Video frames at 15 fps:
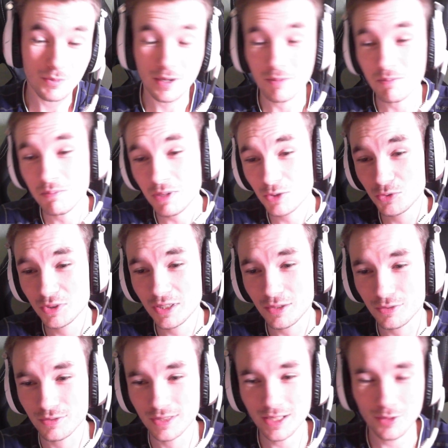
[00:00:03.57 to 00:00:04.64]
bah pas tout à
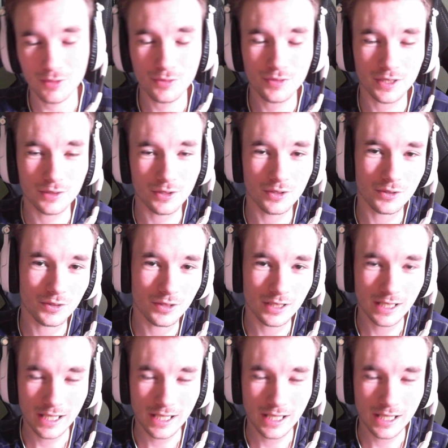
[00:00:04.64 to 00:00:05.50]
fait, on va faire une, euh,